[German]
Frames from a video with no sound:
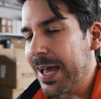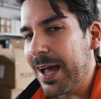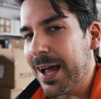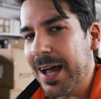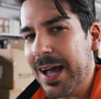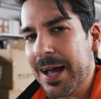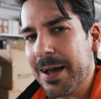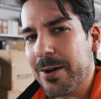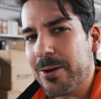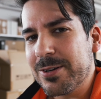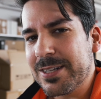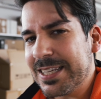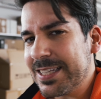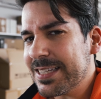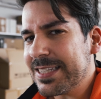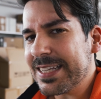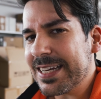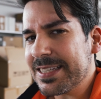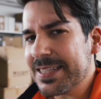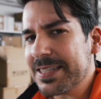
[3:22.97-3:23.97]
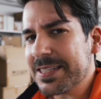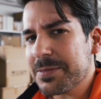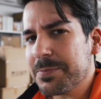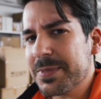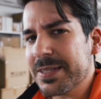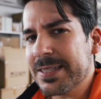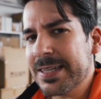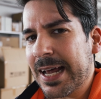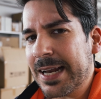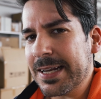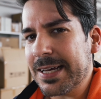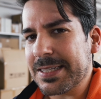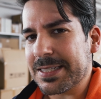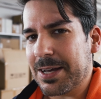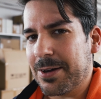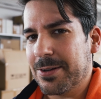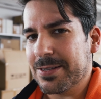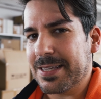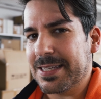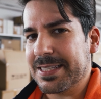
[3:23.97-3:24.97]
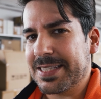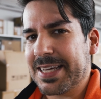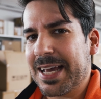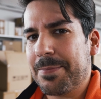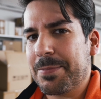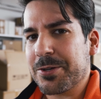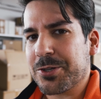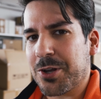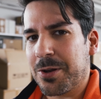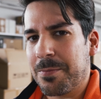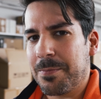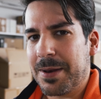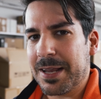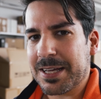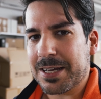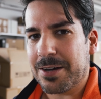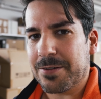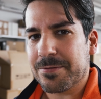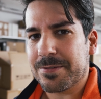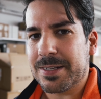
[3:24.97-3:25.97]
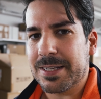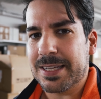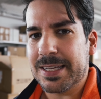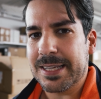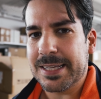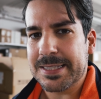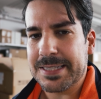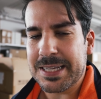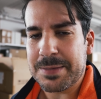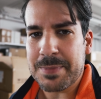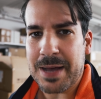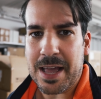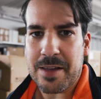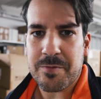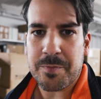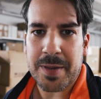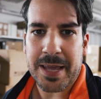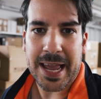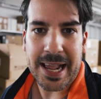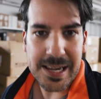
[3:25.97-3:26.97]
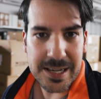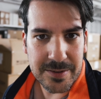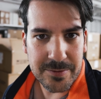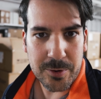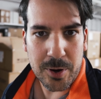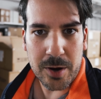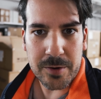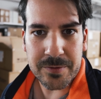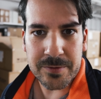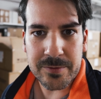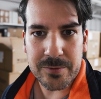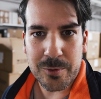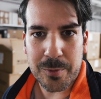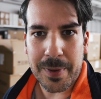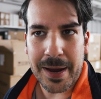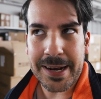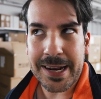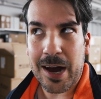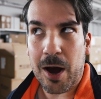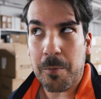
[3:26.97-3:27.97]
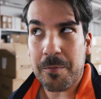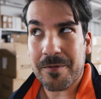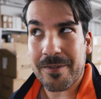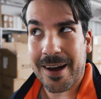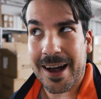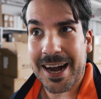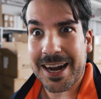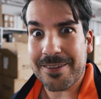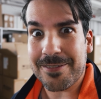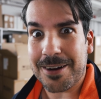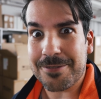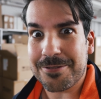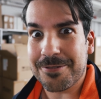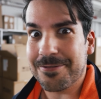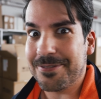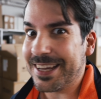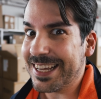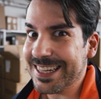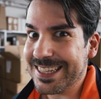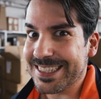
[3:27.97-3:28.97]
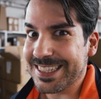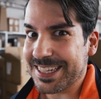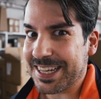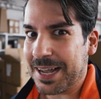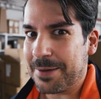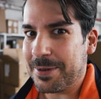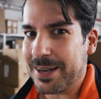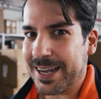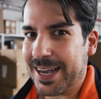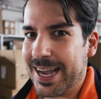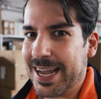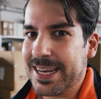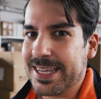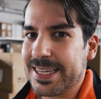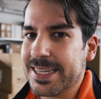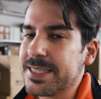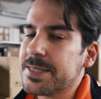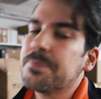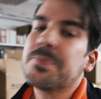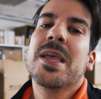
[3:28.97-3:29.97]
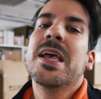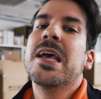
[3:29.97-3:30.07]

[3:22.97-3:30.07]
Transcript: Äh, und dieses Jahr sieht es ein bisschen anders aus. Also ich habe ja schon einen Blick auf die Sigma FPL geworfen, wo meine Hauptfrage war, für wen diese Kamera eigentlich ist.